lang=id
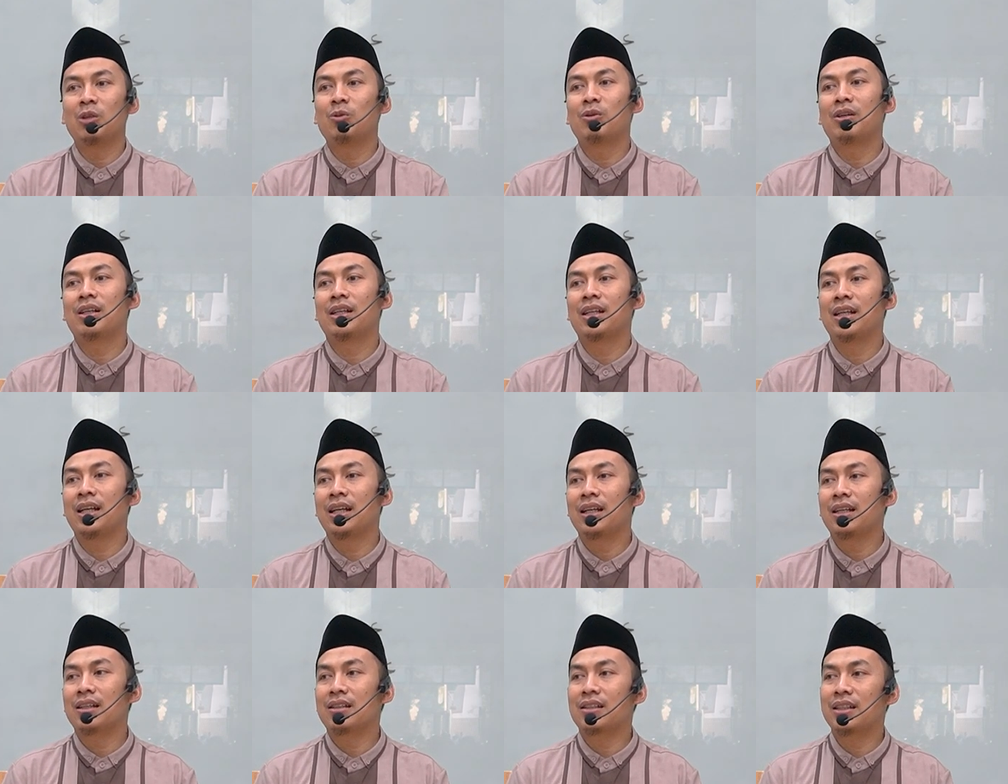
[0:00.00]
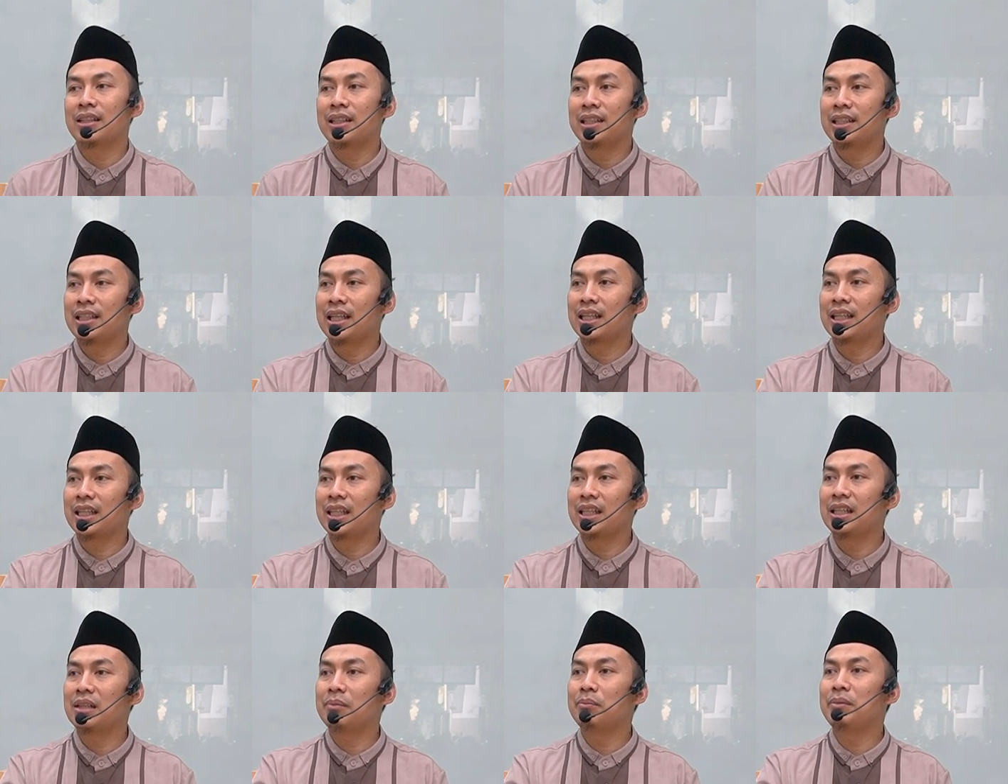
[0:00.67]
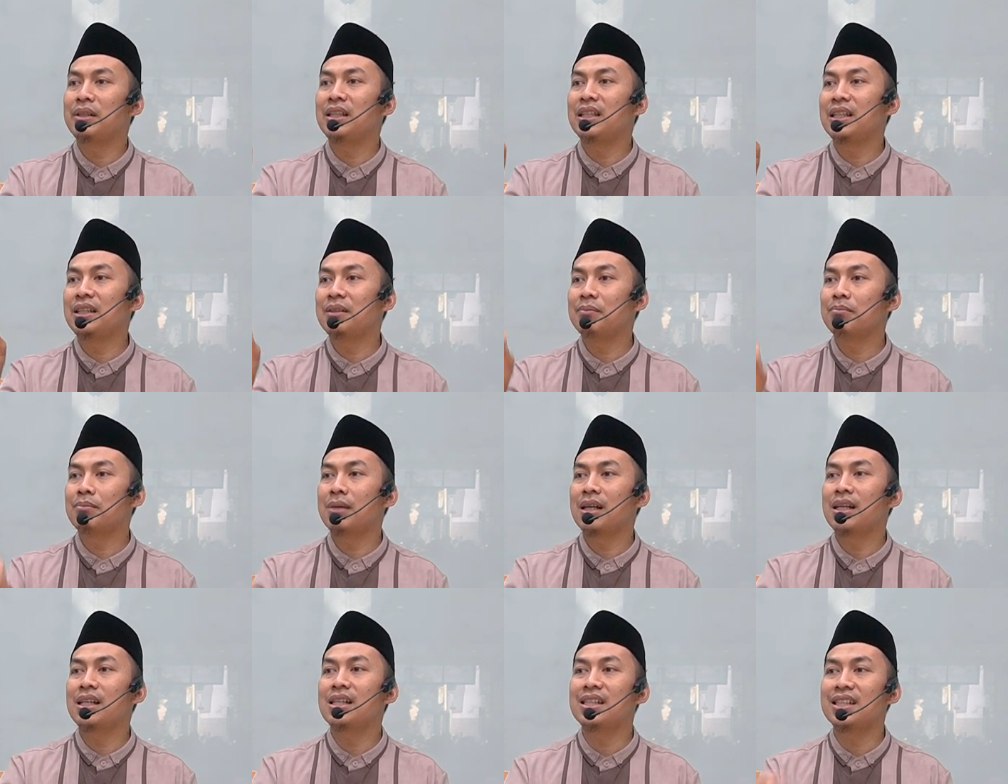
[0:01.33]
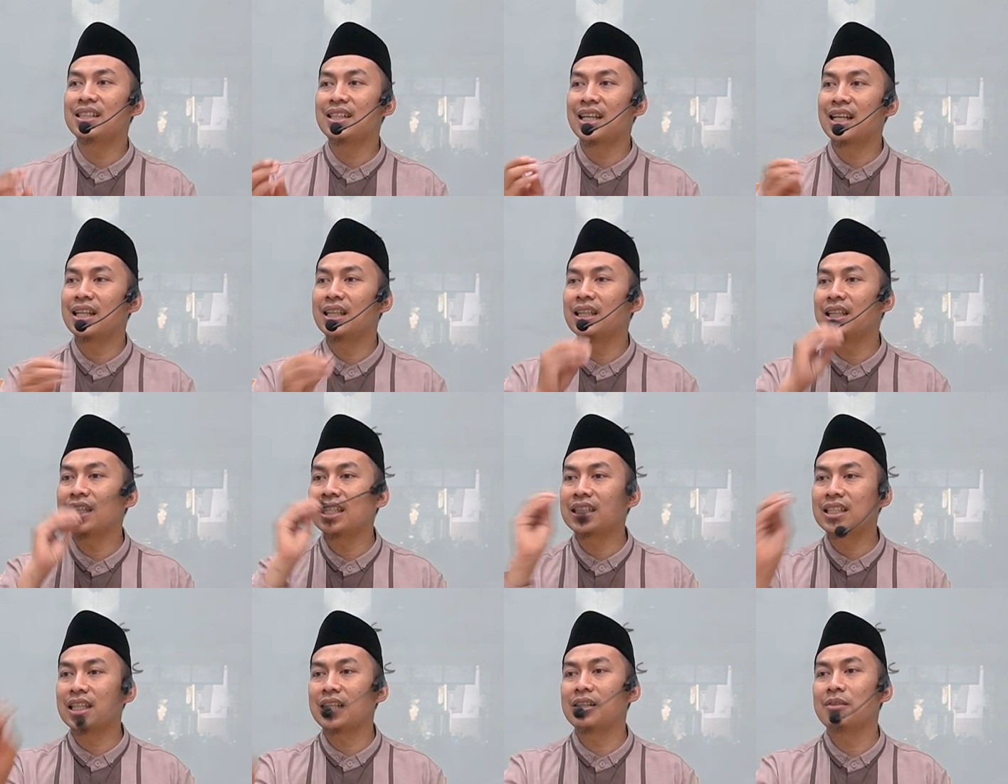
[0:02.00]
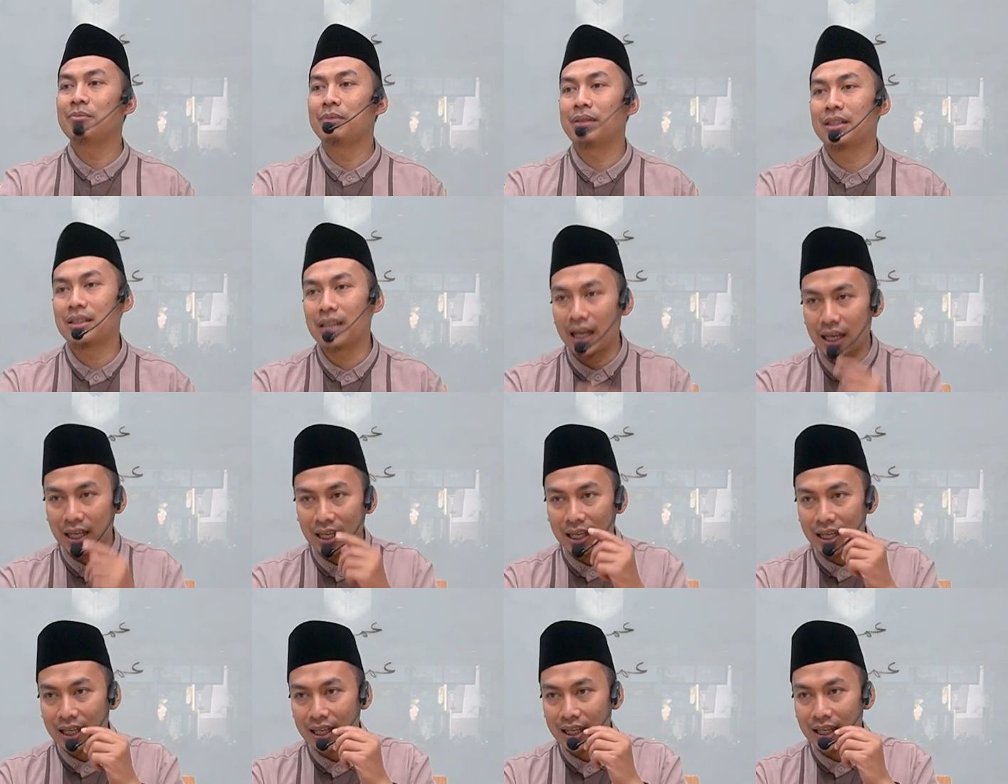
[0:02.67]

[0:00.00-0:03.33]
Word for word: keluarga saya yakin minimal dengan lisan bisa.